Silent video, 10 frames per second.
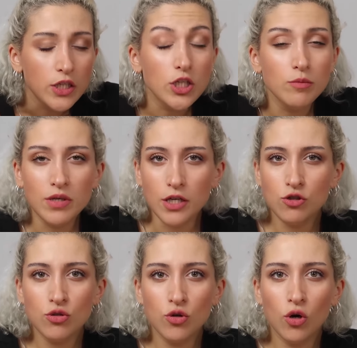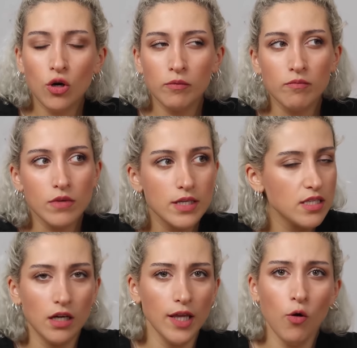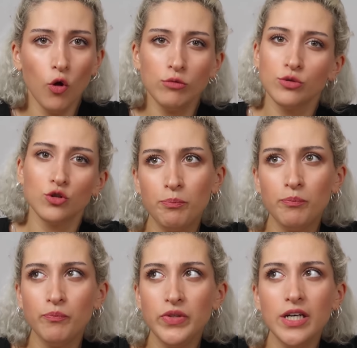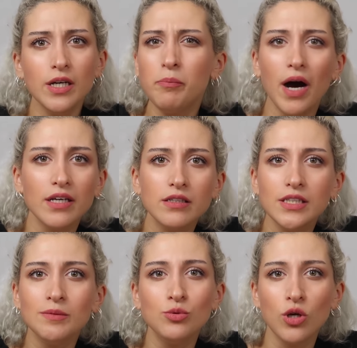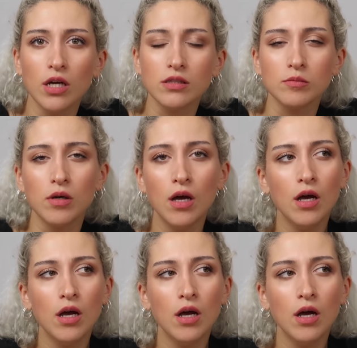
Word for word: içim geçiyor, salak olmuşum. Yarı baygın gibi uyandım.